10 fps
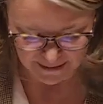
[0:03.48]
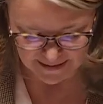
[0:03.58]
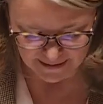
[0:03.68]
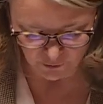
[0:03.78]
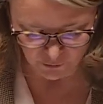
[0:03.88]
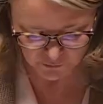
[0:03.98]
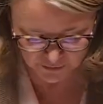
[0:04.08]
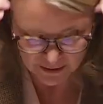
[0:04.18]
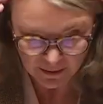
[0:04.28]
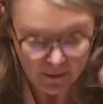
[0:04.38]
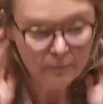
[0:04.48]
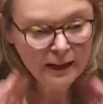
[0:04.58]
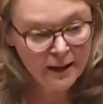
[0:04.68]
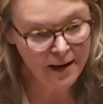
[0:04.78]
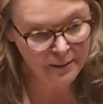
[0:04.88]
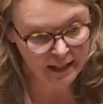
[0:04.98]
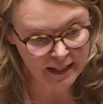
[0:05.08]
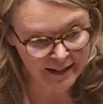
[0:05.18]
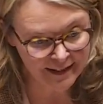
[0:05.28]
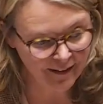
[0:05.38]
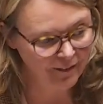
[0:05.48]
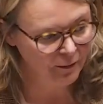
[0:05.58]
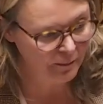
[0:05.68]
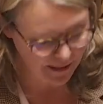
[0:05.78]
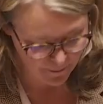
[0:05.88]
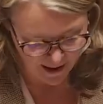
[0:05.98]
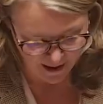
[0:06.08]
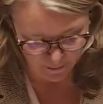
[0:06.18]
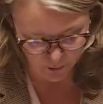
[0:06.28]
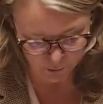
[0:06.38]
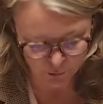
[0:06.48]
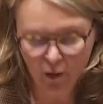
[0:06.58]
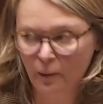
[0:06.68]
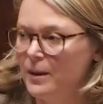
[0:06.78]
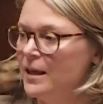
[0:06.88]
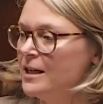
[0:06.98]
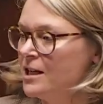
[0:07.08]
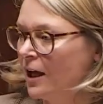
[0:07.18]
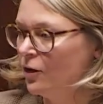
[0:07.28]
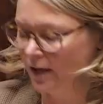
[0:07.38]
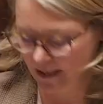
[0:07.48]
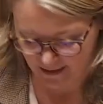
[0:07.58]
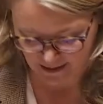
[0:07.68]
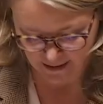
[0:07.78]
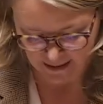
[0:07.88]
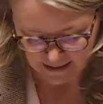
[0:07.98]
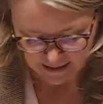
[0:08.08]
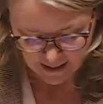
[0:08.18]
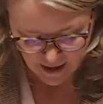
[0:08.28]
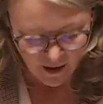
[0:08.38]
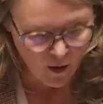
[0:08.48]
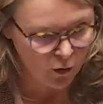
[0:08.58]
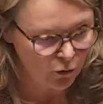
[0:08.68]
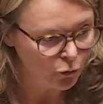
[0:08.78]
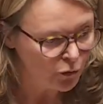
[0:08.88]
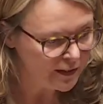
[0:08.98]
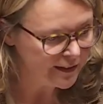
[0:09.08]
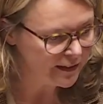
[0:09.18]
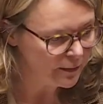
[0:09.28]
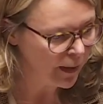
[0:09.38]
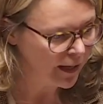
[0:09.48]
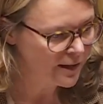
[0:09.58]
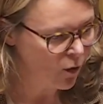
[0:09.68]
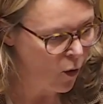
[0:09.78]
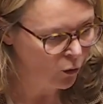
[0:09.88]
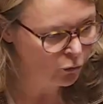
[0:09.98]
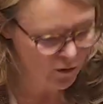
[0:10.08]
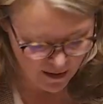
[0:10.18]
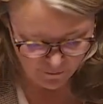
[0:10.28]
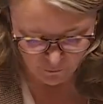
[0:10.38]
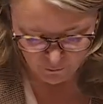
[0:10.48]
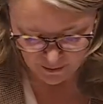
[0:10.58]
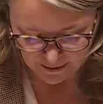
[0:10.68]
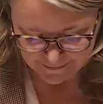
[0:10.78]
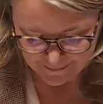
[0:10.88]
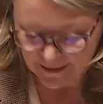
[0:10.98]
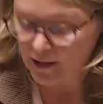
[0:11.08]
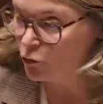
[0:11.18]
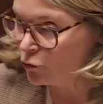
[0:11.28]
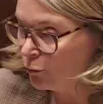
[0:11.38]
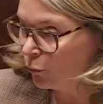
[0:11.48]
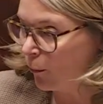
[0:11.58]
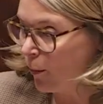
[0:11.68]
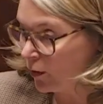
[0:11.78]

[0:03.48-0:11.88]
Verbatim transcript: Présidente, Madame la Ministre, Madame la Rapporteure, mes chers collègues. Tous ici présents, nous avons été élus pour